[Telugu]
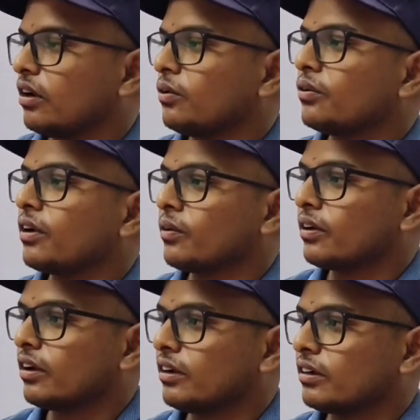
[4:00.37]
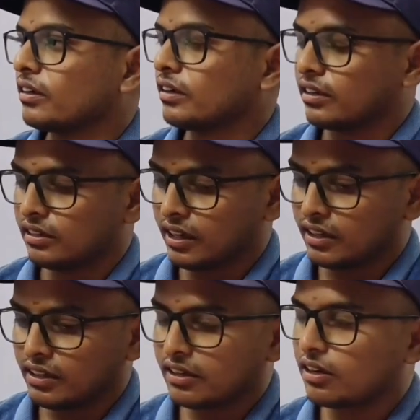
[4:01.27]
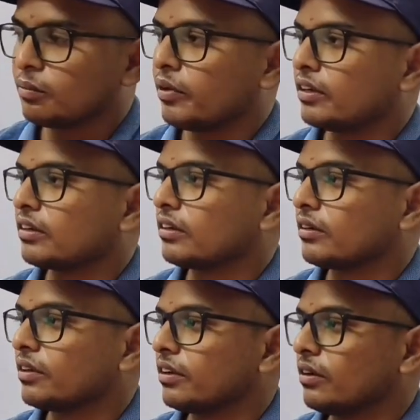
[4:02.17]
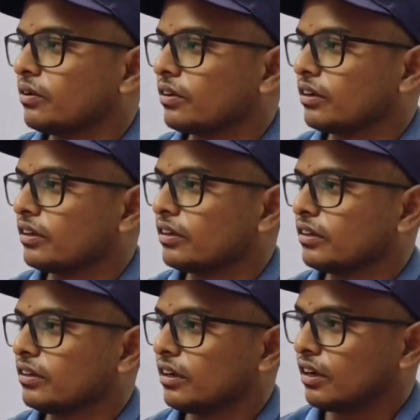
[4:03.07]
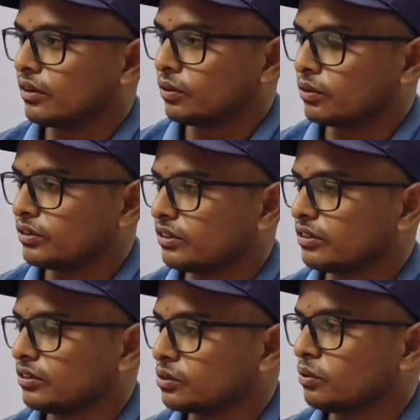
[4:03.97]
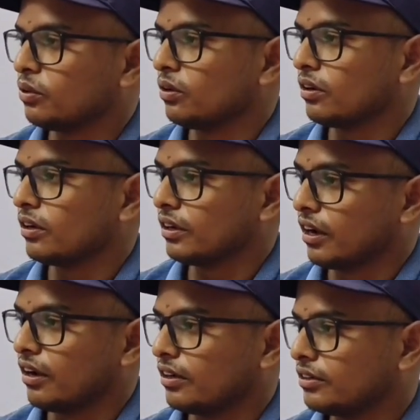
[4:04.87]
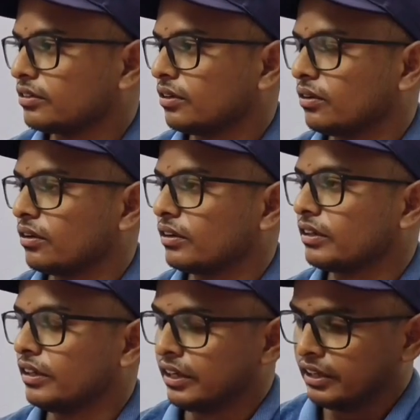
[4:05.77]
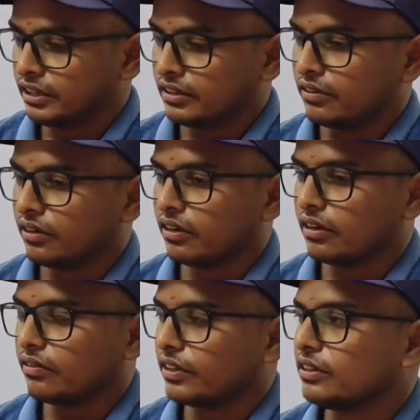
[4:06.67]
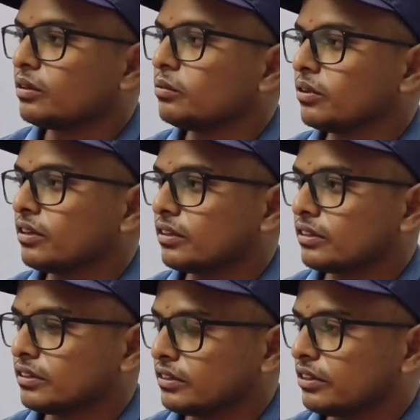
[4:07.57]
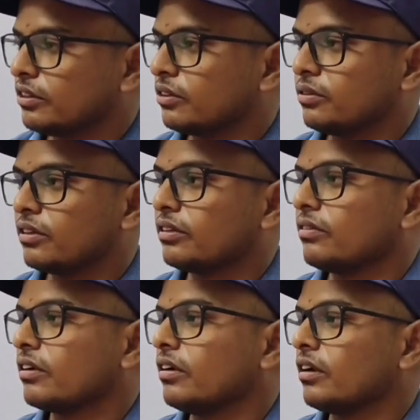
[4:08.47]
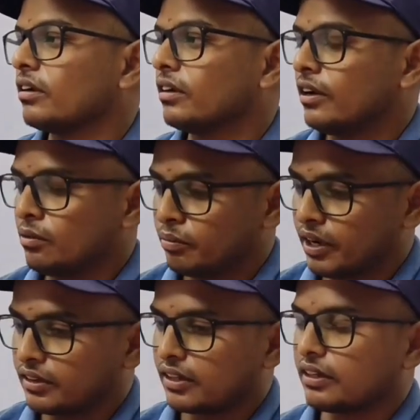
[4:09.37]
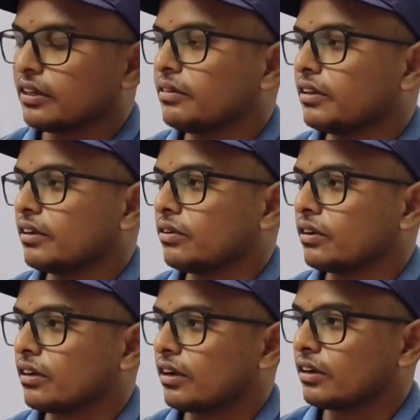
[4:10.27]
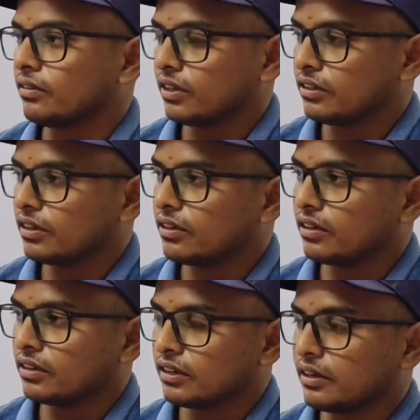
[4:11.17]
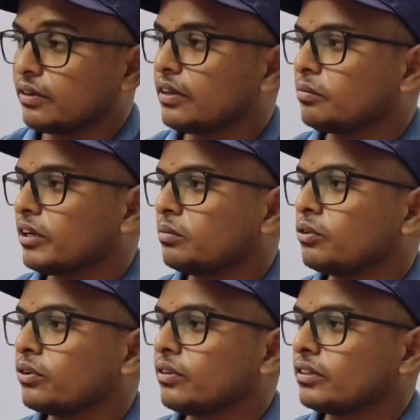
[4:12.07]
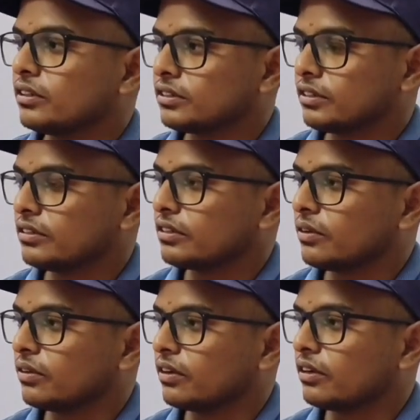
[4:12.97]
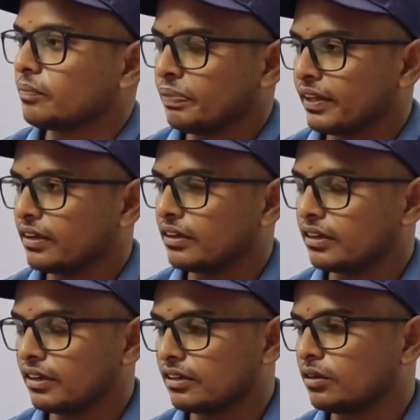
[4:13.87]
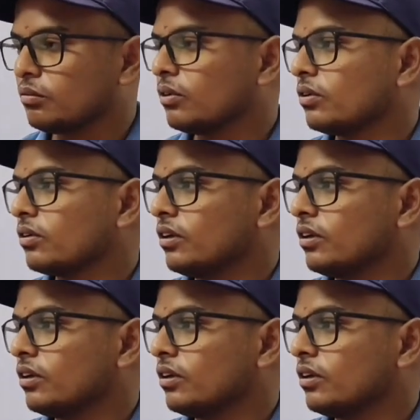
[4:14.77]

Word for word: కాకుండా ఉండాలంటే తల్లిదండ్రుల పాత్ర ఏ విధంగా ఉండాలి అటు వచ్చేసి స్కూల్లో కానీ కాలేజెస్లో కానీ విద్యాబోధన చేసేటటువంటి వాళ్ళ పాత్ర ఏ విధంగా ఉండాలి అంటే విద్యార్థులకు ఏ విధమైన మోటివేషన్స్ చేస్తూ ఉండాలి అంటే గతంలో